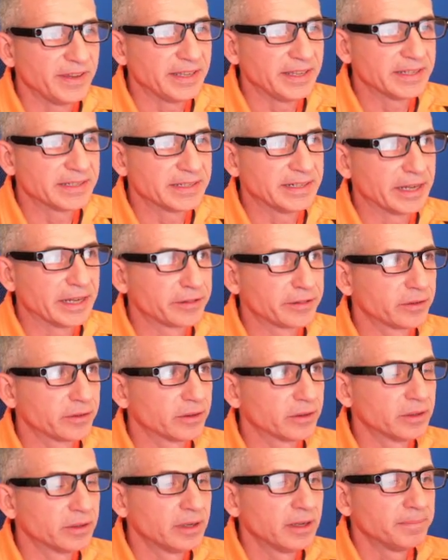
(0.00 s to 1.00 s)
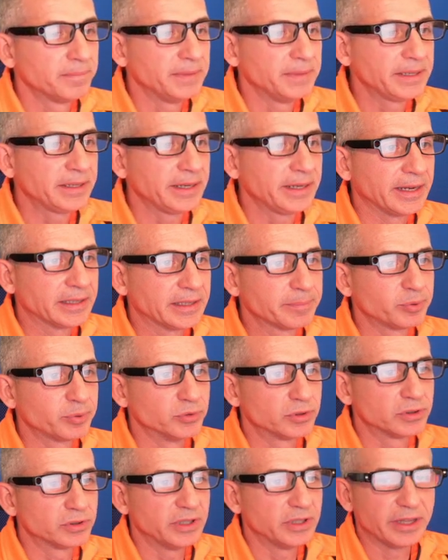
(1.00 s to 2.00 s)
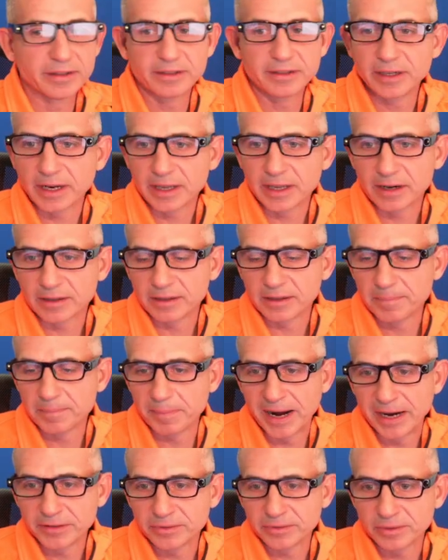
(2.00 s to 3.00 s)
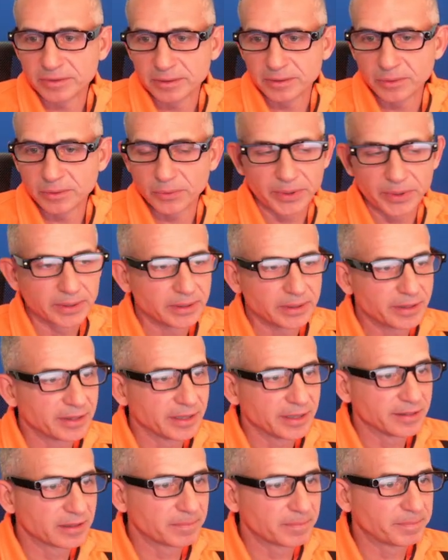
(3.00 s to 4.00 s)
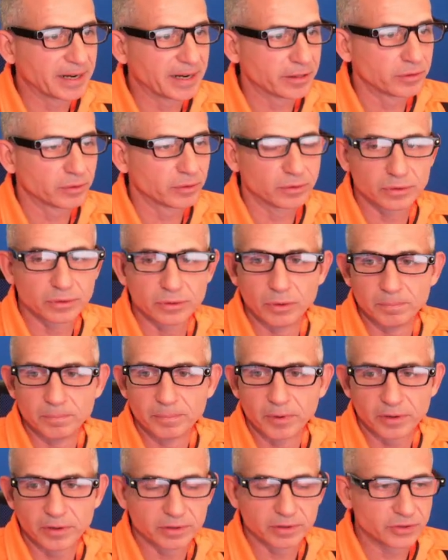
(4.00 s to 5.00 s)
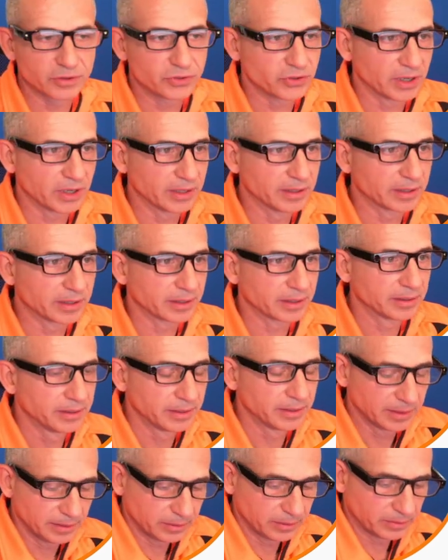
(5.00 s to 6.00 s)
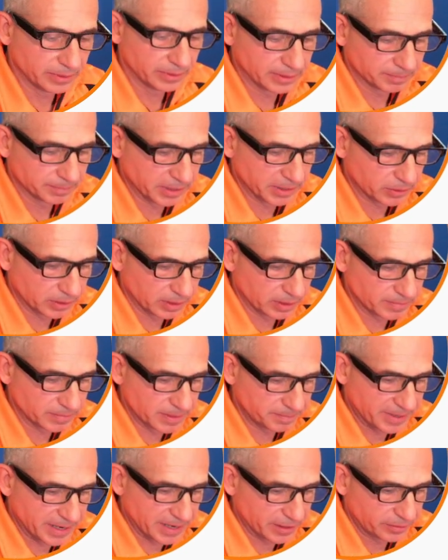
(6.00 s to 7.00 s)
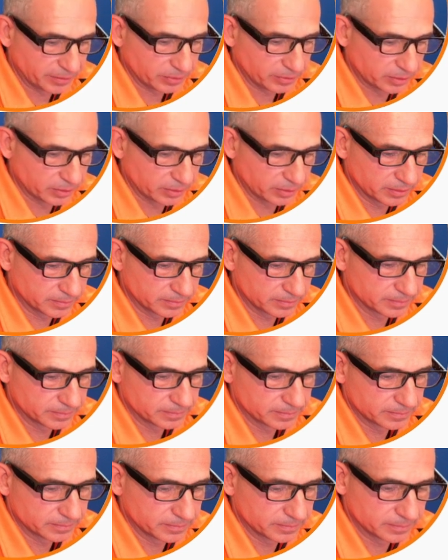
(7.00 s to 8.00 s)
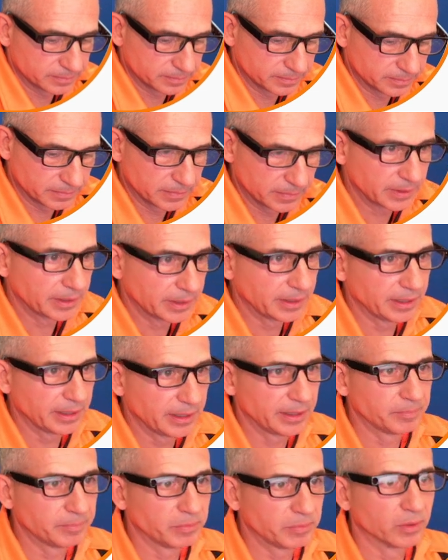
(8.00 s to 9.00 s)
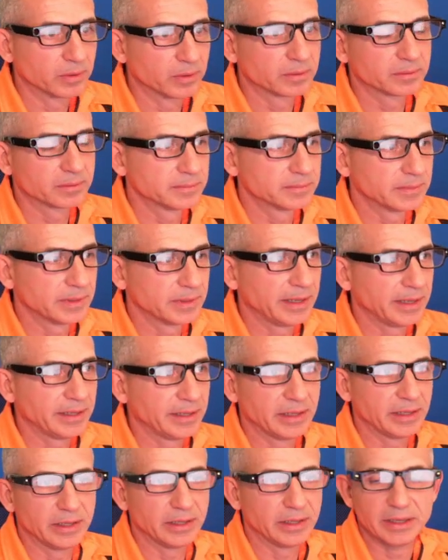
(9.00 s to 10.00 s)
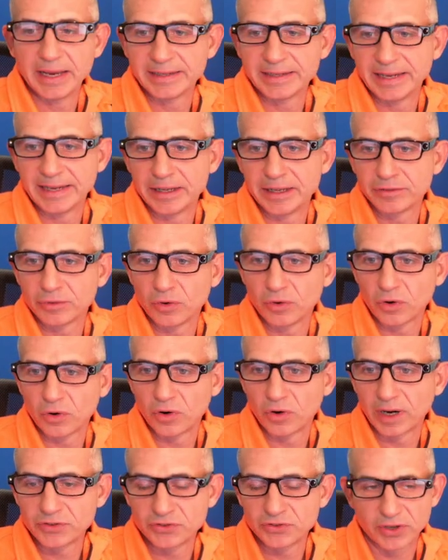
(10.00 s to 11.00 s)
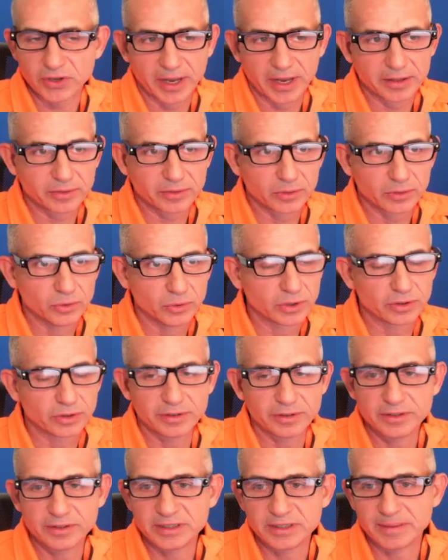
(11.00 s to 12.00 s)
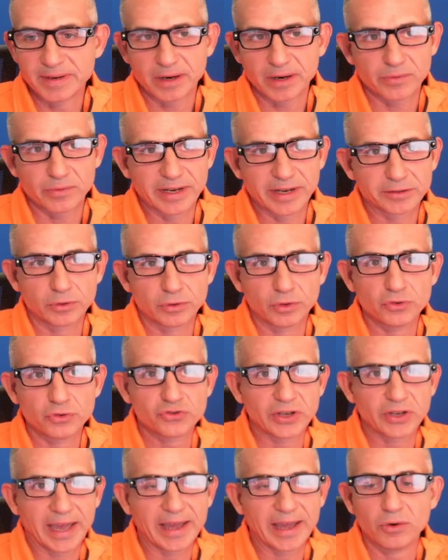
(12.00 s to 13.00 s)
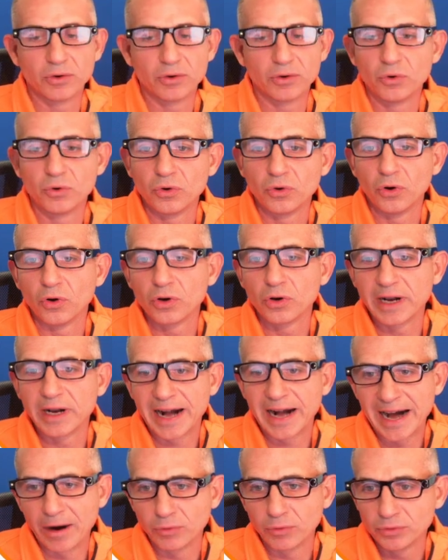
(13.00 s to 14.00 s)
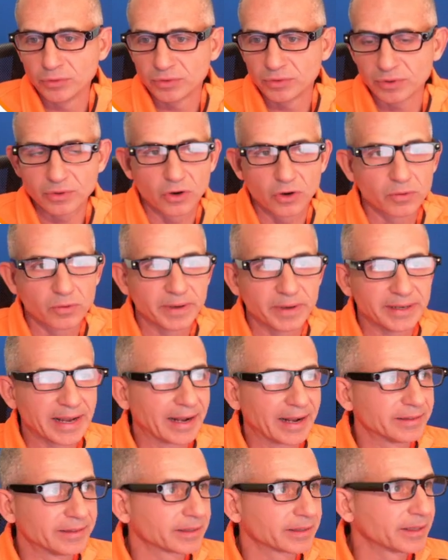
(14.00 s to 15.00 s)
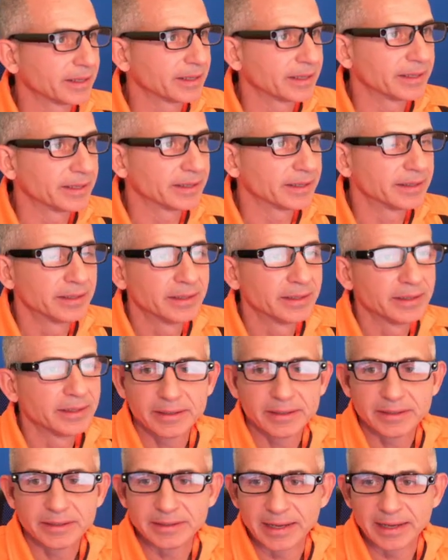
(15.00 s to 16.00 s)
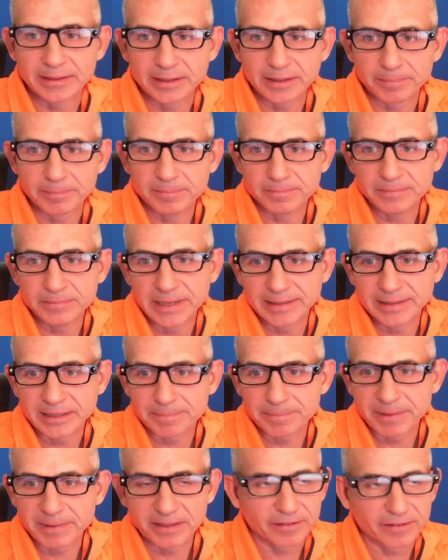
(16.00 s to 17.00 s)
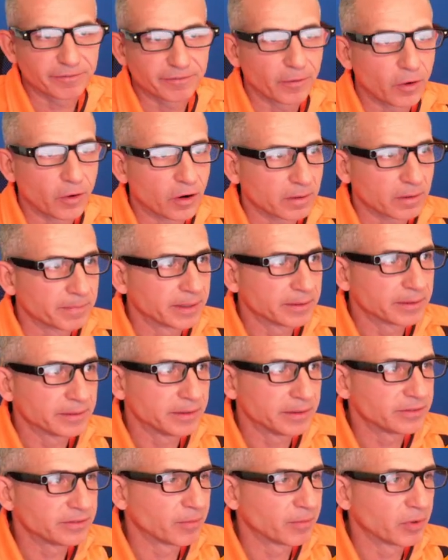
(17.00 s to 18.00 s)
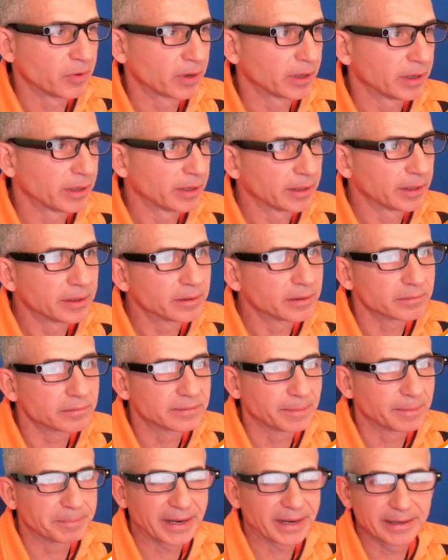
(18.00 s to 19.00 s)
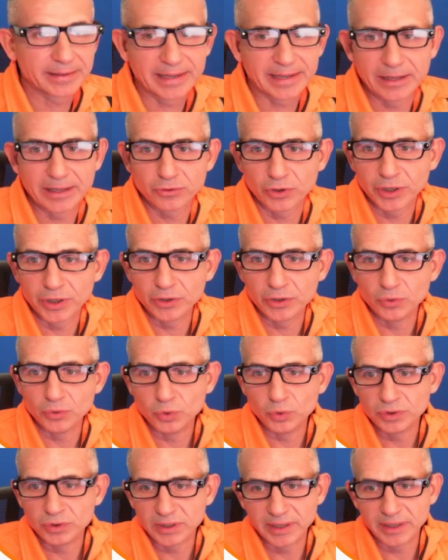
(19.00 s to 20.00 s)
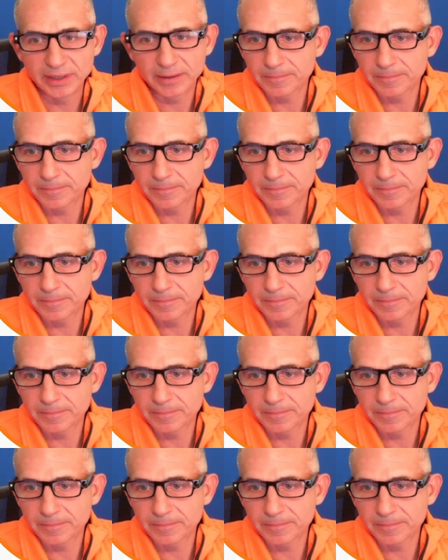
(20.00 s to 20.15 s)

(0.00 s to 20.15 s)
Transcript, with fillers: adesso mi chiede appunto di inserire una password, quindi senza password non posso accedere. Quindi metto la mia password e boh, e, e adesso ho accesso. L'unico sistema era questo, non c'è un logout come in altre, in, altri, in altre piattaforme, diciamo che perché tanto è inutile